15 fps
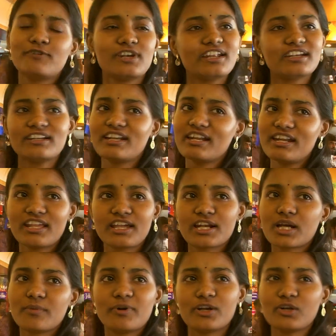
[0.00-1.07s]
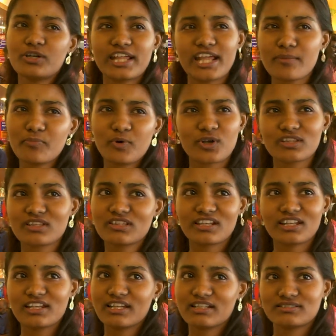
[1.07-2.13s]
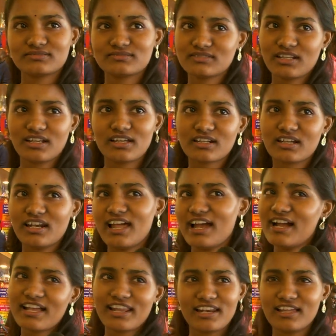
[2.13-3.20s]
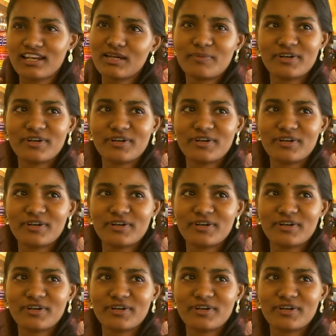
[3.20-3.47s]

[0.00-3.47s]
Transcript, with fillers: ஃபுல் என்டர்டைனிங்காக இருக்கு படம் டைம் போகிறது தெரியல நல்லா இருக்கு லேக் எல்லாம் இல்லை